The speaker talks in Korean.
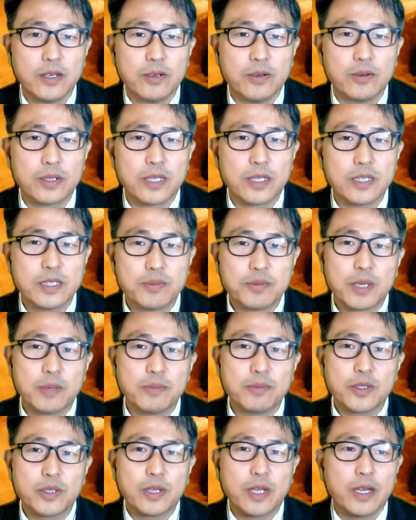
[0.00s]
우리가
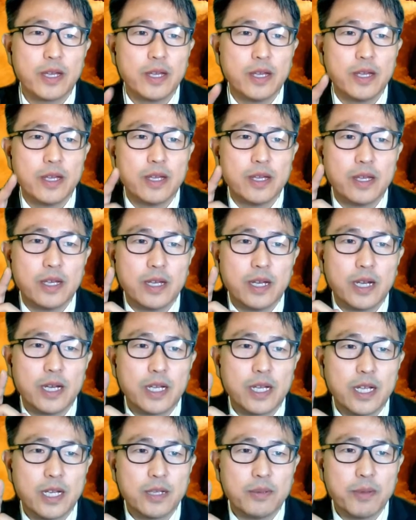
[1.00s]
13절에
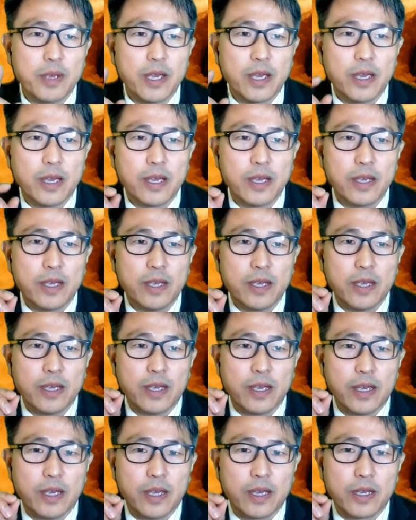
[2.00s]
하나님의
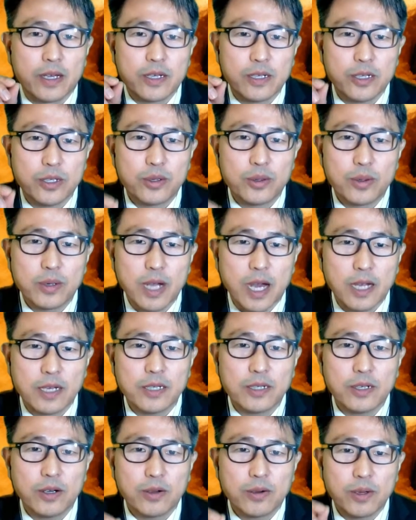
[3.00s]
예, 그리스도를
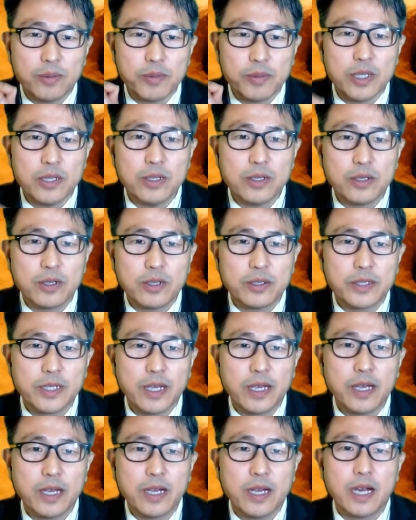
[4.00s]
아는 것과 믿는
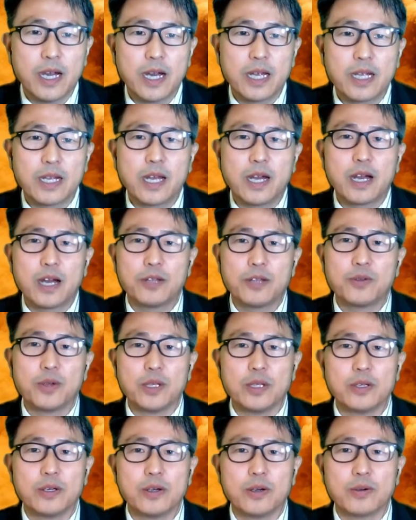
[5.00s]
것에 하나가
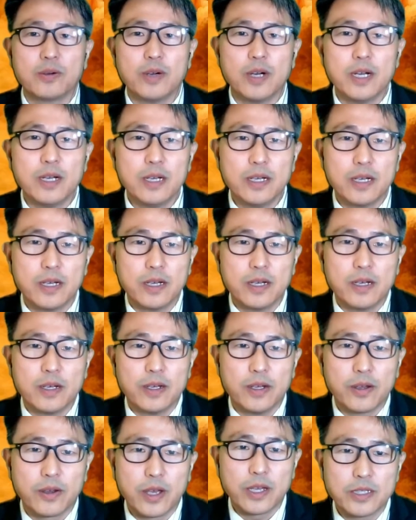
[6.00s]
되는 것과
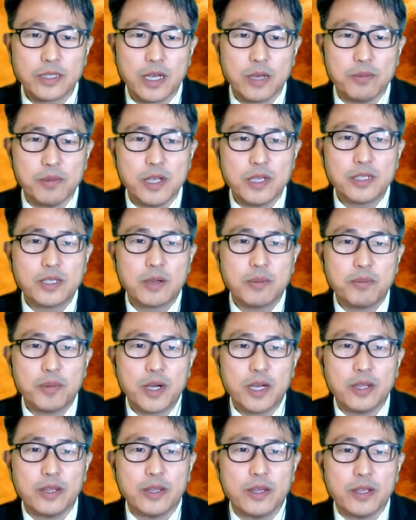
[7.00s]
굉장히
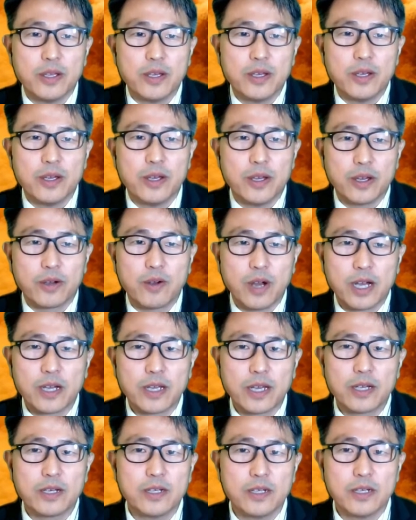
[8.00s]
밀접한 예,
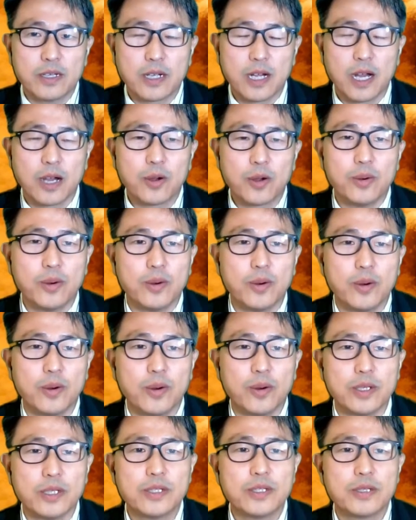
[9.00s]
관계를
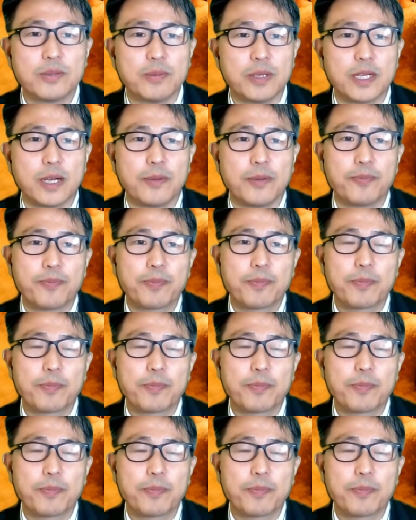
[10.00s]
갖고 있습니다.